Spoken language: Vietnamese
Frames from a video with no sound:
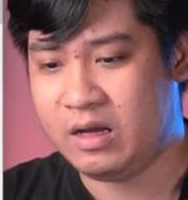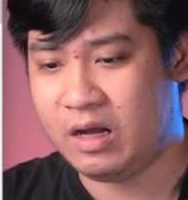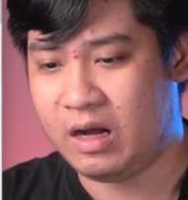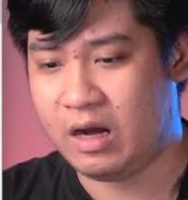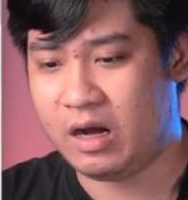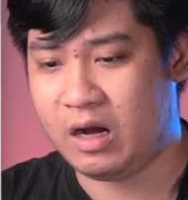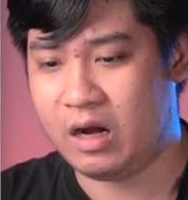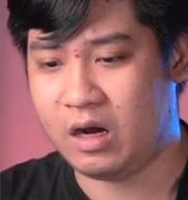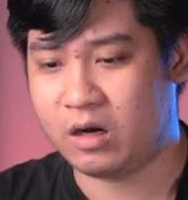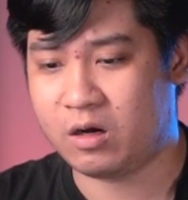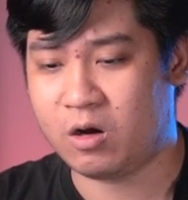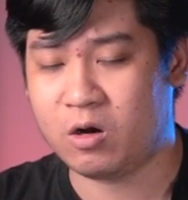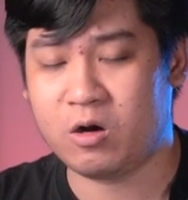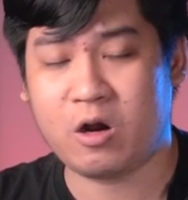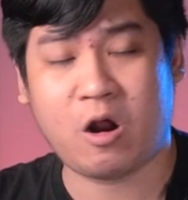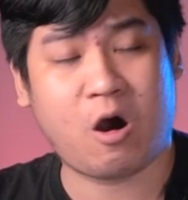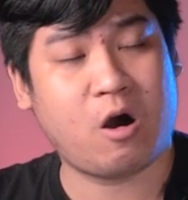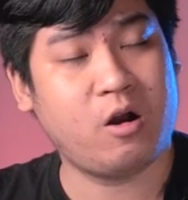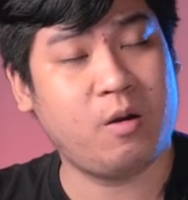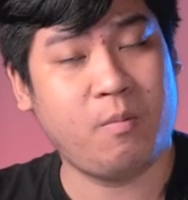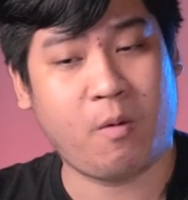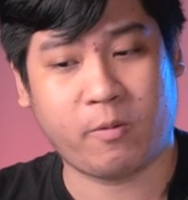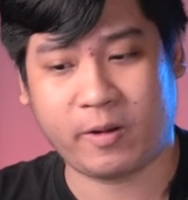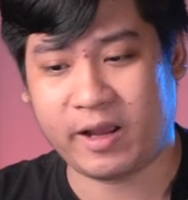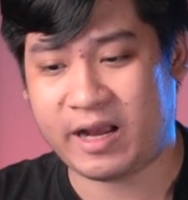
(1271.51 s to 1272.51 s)
uh, có
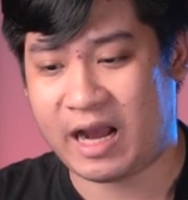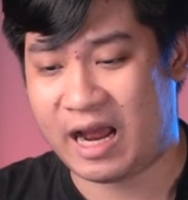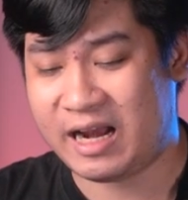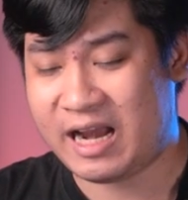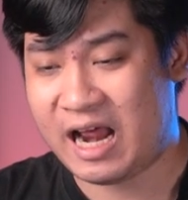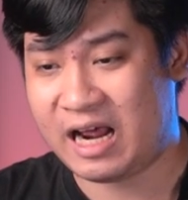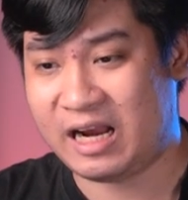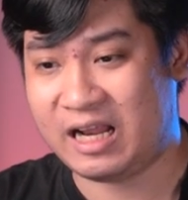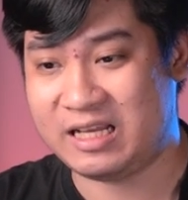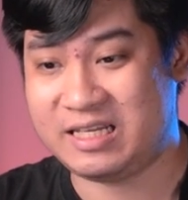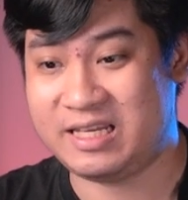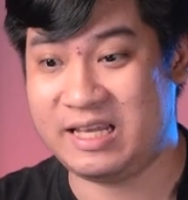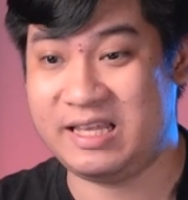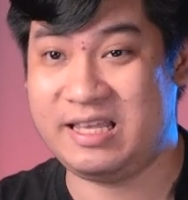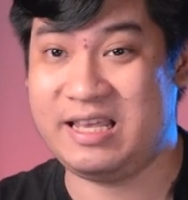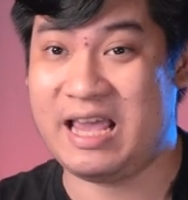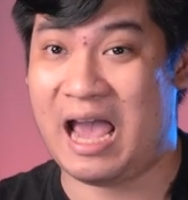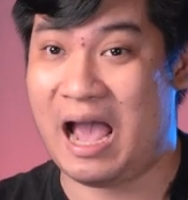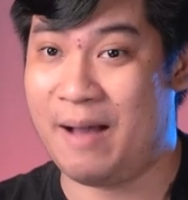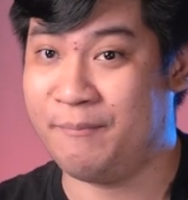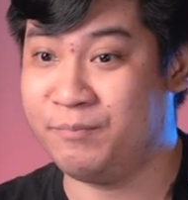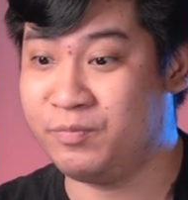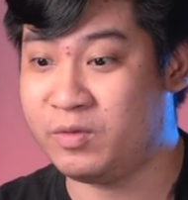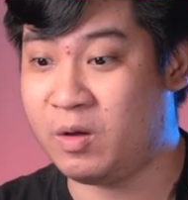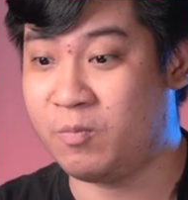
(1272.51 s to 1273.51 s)
nói một cái khả năng là sẽ
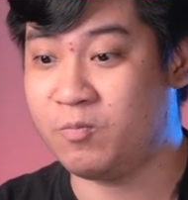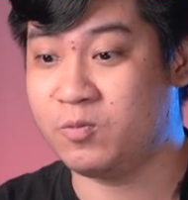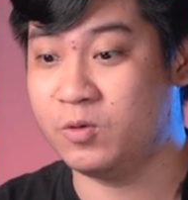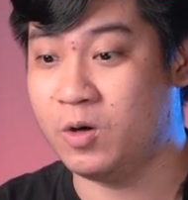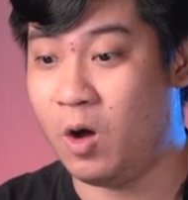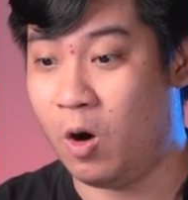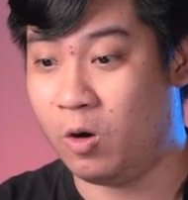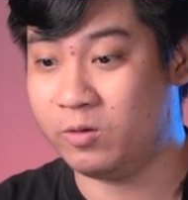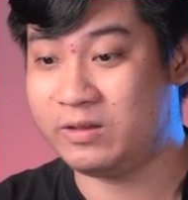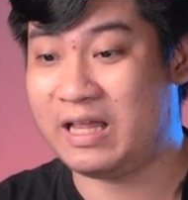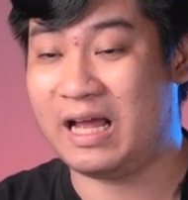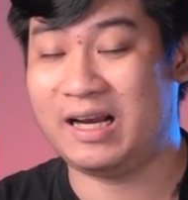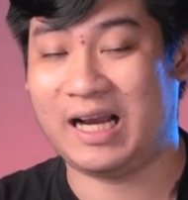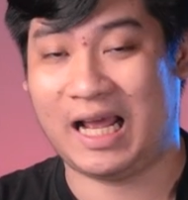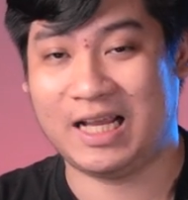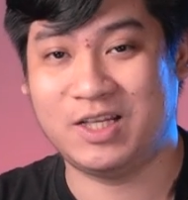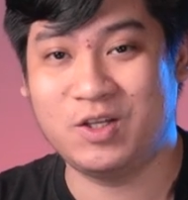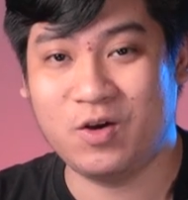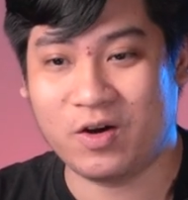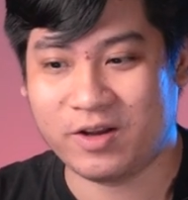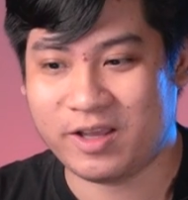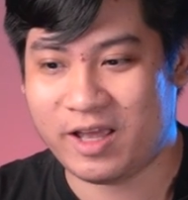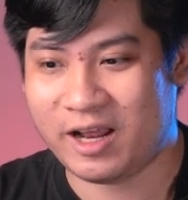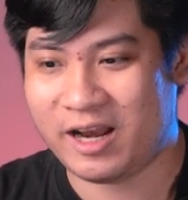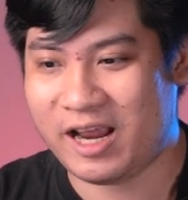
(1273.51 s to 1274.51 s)
giảm tốc độ tăng lãi
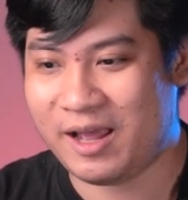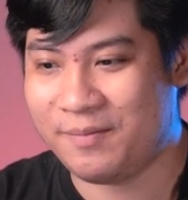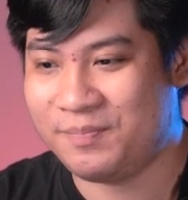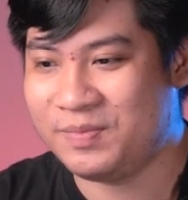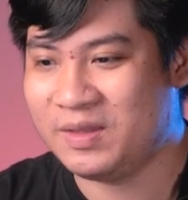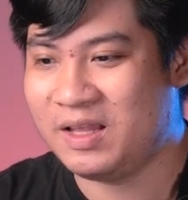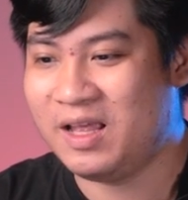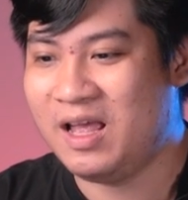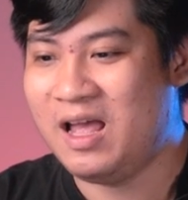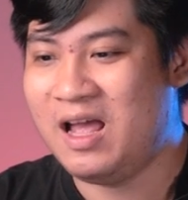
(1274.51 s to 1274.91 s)
suất nha anh em